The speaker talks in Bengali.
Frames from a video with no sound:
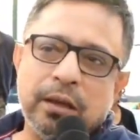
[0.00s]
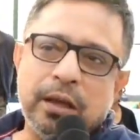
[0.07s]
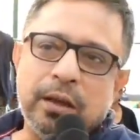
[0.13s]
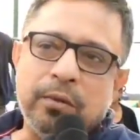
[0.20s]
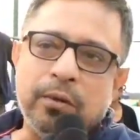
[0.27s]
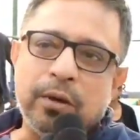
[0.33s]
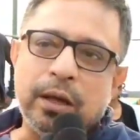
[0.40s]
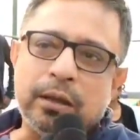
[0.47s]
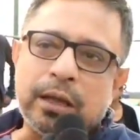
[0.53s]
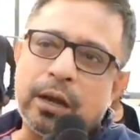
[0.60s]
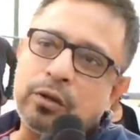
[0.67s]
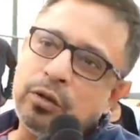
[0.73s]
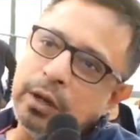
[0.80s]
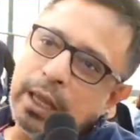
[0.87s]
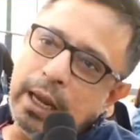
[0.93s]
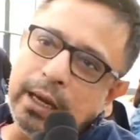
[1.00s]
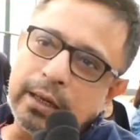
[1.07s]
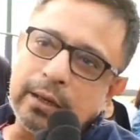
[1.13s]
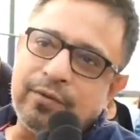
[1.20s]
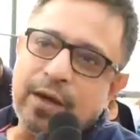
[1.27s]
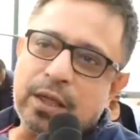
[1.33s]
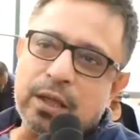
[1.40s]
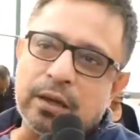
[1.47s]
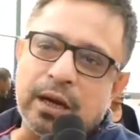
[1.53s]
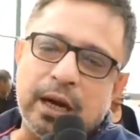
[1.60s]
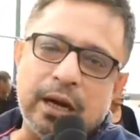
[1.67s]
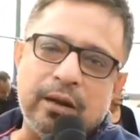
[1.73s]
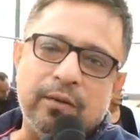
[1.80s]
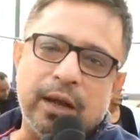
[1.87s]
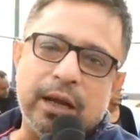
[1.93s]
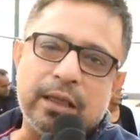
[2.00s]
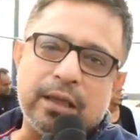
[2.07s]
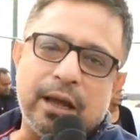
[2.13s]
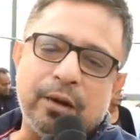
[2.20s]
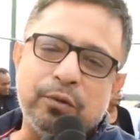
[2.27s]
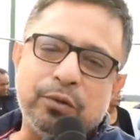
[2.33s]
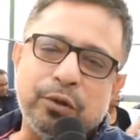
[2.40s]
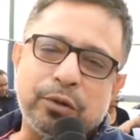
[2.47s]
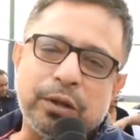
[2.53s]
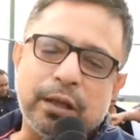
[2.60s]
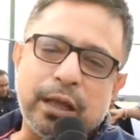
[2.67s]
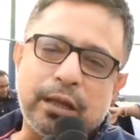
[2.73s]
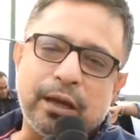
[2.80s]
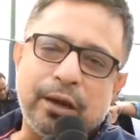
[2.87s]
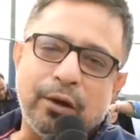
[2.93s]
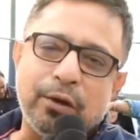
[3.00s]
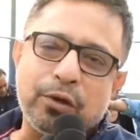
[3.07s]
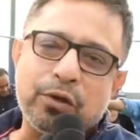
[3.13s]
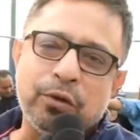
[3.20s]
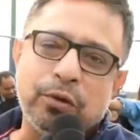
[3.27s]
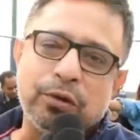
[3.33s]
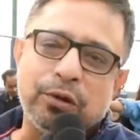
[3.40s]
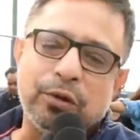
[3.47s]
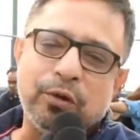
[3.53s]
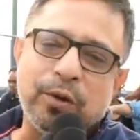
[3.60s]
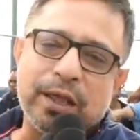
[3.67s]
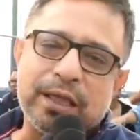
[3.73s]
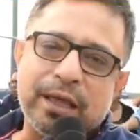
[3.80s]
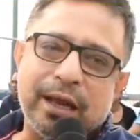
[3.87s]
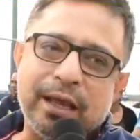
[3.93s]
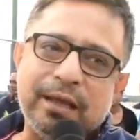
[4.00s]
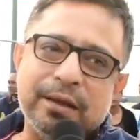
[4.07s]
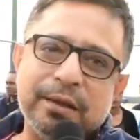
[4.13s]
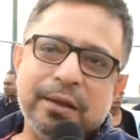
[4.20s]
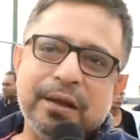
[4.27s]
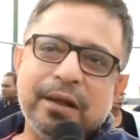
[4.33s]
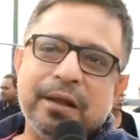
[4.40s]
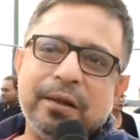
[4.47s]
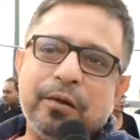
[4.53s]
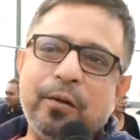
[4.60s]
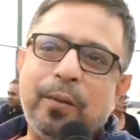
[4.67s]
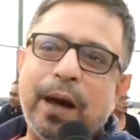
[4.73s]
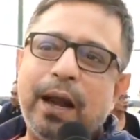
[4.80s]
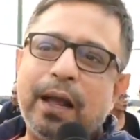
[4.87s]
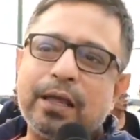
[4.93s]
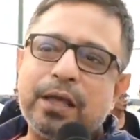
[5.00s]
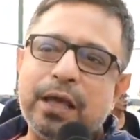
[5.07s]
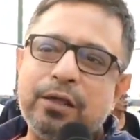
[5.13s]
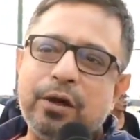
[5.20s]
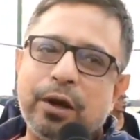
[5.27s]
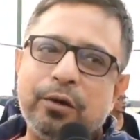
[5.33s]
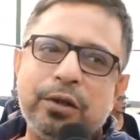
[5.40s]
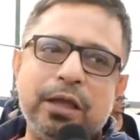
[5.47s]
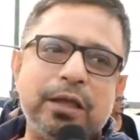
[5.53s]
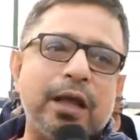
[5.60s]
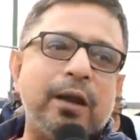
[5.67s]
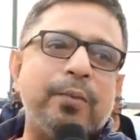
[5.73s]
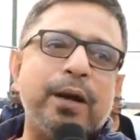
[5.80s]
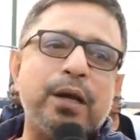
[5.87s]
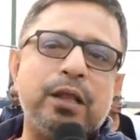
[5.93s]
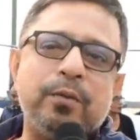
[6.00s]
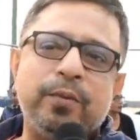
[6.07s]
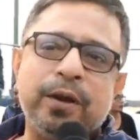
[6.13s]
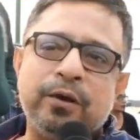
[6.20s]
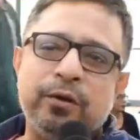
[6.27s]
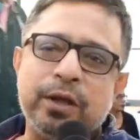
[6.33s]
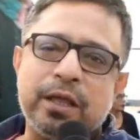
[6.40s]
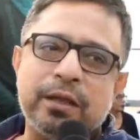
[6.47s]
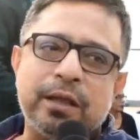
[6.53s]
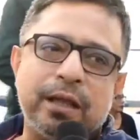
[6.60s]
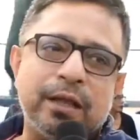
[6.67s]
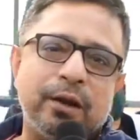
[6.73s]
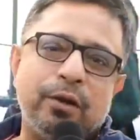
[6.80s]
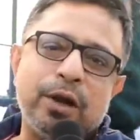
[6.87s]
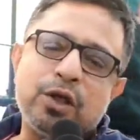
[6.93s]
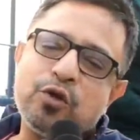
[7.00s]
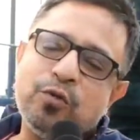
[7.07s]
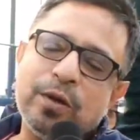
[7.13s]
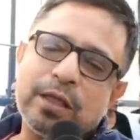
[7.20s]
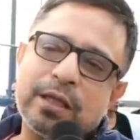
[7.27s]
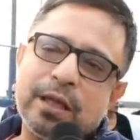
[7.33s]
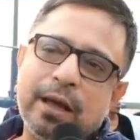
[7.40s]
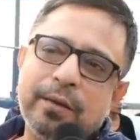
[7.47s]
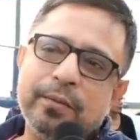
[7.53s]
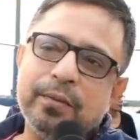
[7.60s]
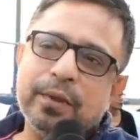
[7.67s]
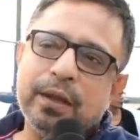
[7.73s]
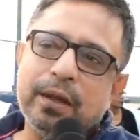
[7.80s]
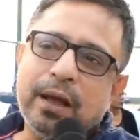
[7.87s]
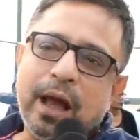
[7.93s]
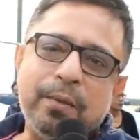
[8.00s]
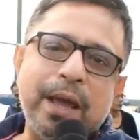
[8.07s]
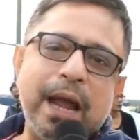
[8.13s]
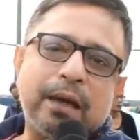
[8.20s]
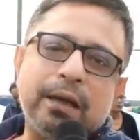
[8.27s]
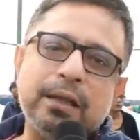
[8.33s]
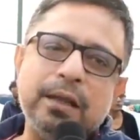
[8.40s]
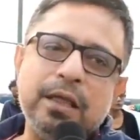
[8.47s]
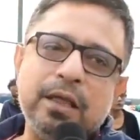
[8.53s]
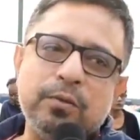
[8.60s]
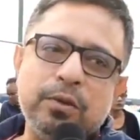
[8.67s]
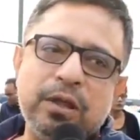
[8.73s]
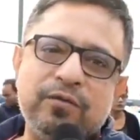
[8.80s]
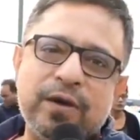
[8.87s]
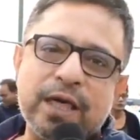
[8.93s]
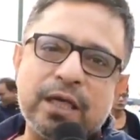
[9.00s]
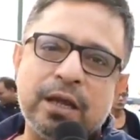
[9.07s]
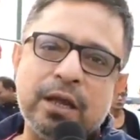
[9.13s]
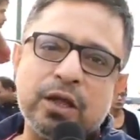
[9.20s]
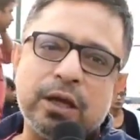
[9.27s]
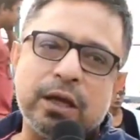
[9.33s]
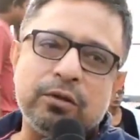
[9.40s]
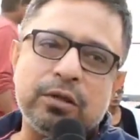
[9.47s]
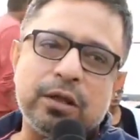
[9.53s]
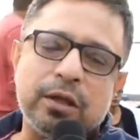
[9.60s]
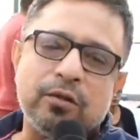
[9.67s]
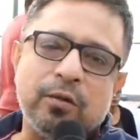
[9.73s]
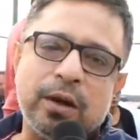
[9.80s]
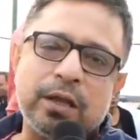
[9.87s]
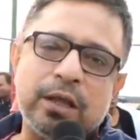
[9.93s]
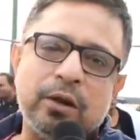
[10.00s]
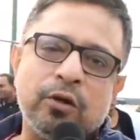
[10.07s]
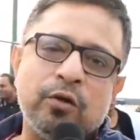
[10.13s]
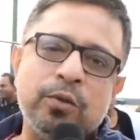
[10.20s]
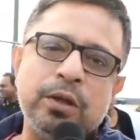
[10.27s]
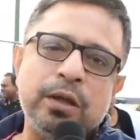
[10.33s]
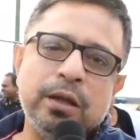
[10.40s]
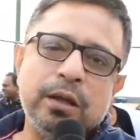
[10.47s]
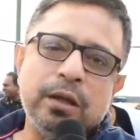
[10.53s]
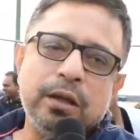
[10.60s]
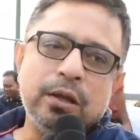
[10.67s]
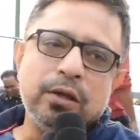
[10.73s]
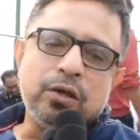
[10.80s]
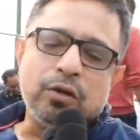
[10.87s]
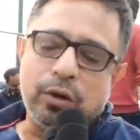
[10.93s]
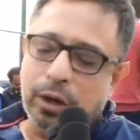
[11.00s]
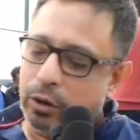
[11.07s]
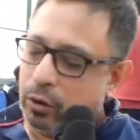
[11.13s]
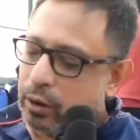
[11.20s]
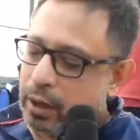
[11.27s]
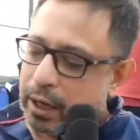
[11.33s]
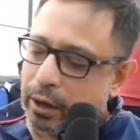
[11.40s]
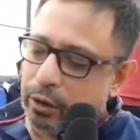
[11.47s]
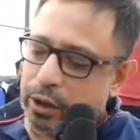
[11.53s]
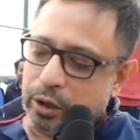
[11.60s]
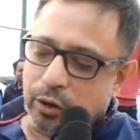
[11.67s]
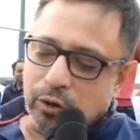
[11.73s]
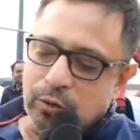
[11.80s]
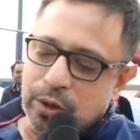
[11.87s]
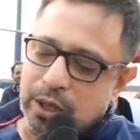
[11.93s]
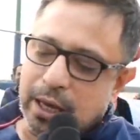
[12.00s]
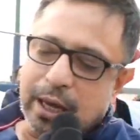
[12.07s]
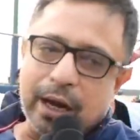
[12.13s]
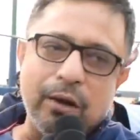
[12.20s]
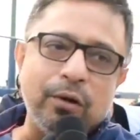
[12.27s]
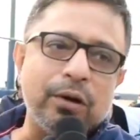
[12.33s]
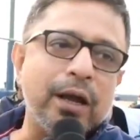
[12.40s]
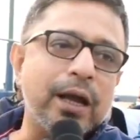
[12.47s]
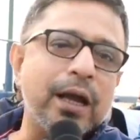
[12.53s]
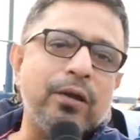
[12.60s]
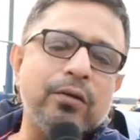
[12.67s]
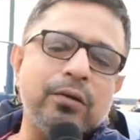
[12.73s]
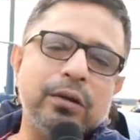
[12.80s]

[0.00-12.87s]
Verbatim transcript: এবং তার জন্য এলিট ফ্যাশন কার্নিভালের যারা উদ্যোক্তা তাদেরকে অসংখ্য ধন্যবাদ জানাই খুব ভালো লাগছে এনজয় করছি যারা পার্টিসিপেন্ট রয়েছেন তাদের অনেক শুভেচ্ছা আমি একটা জিনিসই বুঝি ফ্যাশনে সেটা হচ্ছে তোমার যেরকমই শরীর হোক না কেন যেরকমই চেহারা হোক না কেন